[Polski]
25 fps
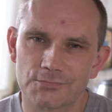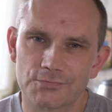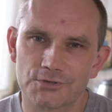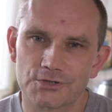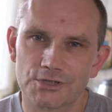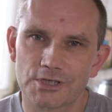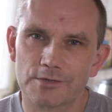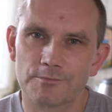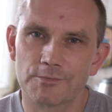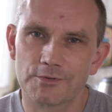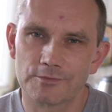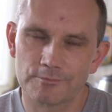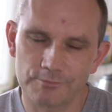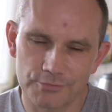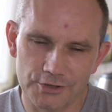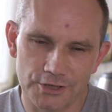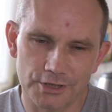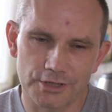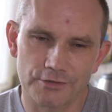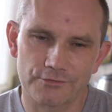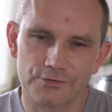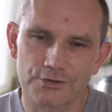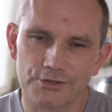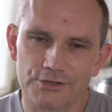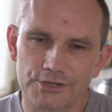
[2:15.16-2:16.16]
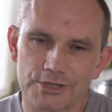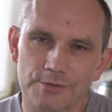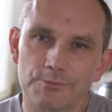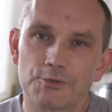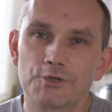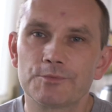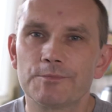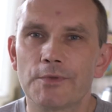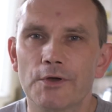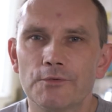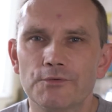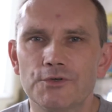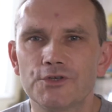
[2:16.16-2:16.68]
y, żeby przede wszystkim
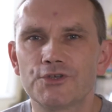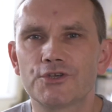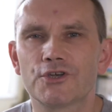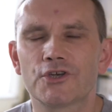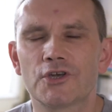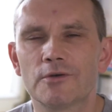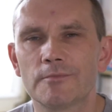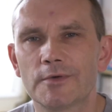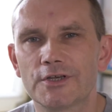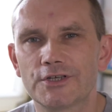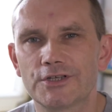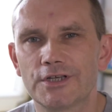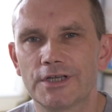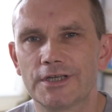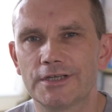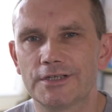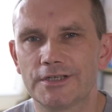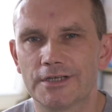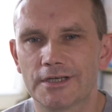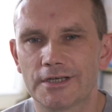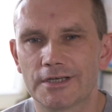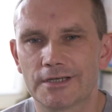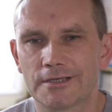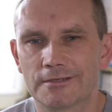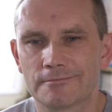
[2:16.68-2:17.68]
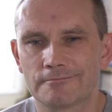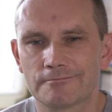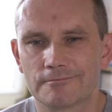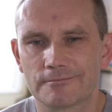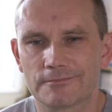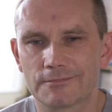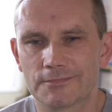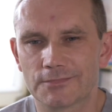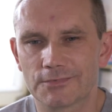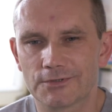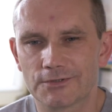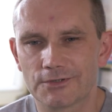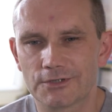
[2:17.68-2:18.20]
spełnić jego marzenia,
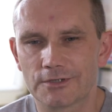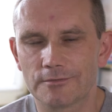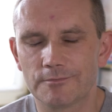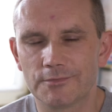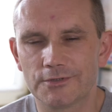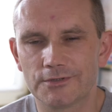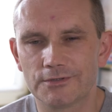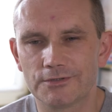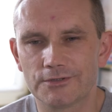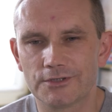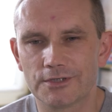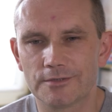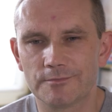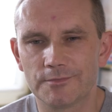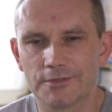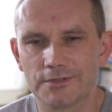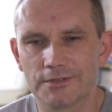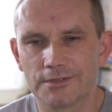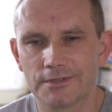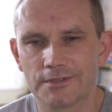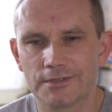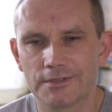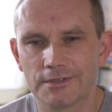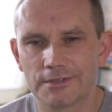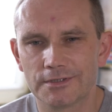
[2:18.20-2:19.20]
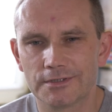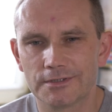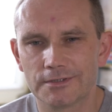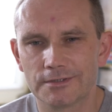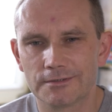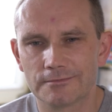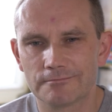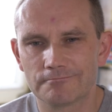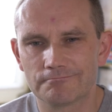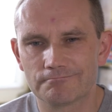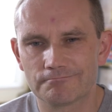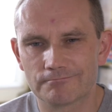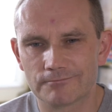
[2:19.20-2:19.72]
żeby, żeby,
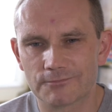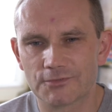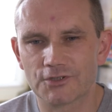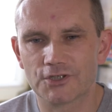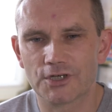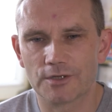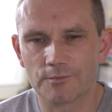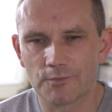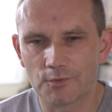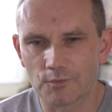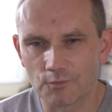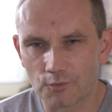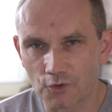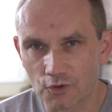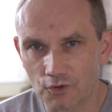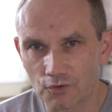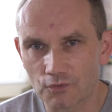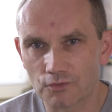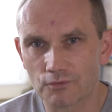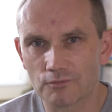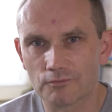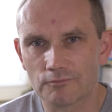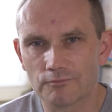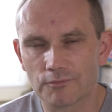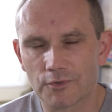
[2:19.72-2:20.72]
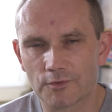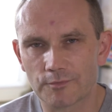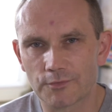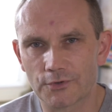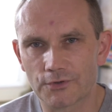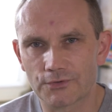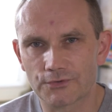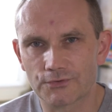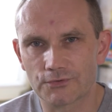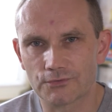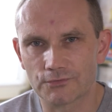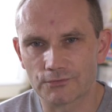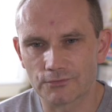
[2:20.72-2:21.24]
żeby mógł po
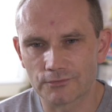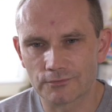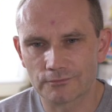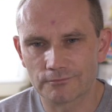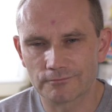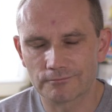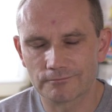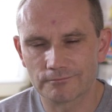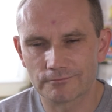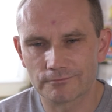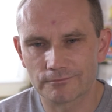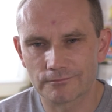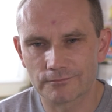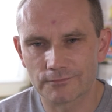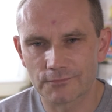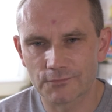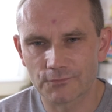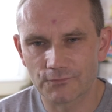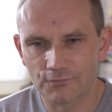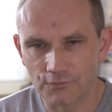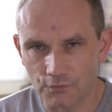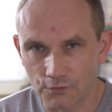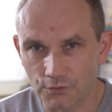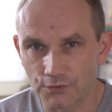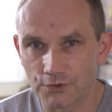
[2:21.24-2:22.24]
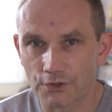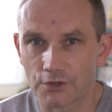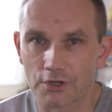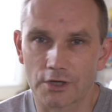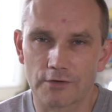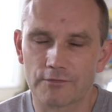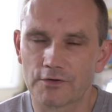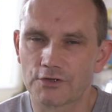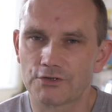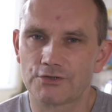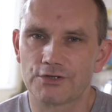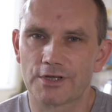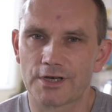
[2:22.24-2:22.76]
prostu
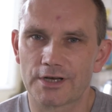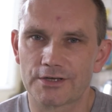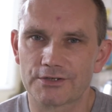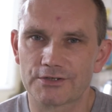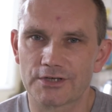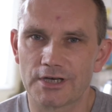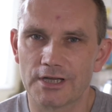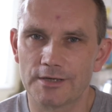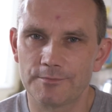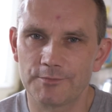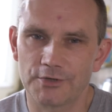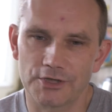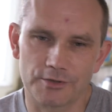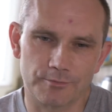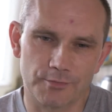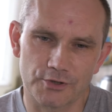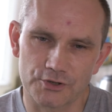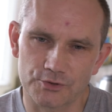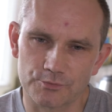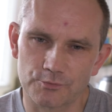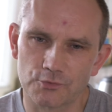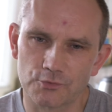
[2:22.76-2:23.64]
funkcjonować coraz lepiej, bez